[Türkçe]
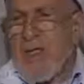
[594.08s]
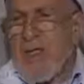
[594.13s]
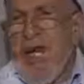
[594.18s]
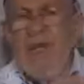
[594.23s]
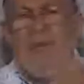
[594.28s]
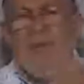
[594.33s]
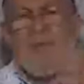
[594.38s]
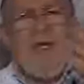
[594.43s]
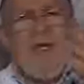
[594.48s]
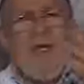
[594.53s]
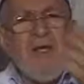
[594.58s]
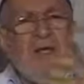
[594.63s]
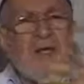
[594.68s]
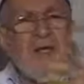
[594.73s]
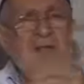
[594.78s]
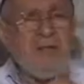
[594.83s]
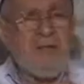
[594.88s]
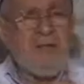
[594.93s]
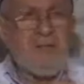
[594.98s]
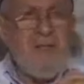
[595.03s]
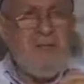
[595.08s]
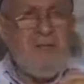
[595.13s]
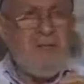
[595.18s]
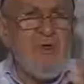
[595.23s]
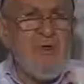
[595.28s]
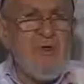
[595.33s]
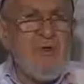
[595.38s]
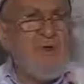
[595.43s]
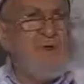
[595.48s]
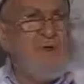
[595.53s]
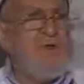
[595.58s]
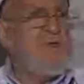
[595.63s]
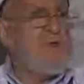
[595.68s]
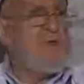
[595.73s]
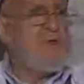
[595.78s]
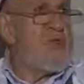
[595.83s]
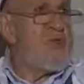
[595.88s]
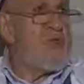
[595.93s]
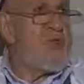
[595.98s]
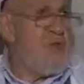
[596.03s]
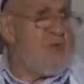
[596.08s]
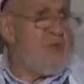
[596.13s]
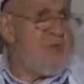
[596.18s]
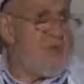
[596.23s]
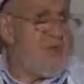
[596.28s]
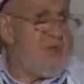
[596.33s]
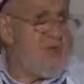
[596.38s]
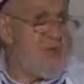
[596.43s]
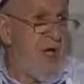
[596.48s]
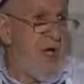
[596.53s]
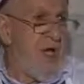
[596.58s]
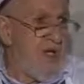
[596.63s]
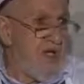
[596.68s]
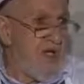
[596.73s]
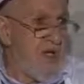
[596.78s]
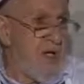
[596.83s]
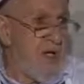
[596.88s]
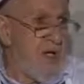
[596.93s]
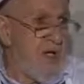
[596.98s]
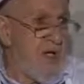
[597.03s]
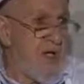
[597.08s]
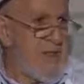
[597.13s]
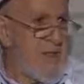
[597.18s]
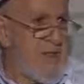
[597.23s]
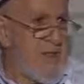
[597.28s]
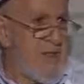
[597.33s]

camiye gelmiş bilmiyorum o Müslümandır camiye geldiğine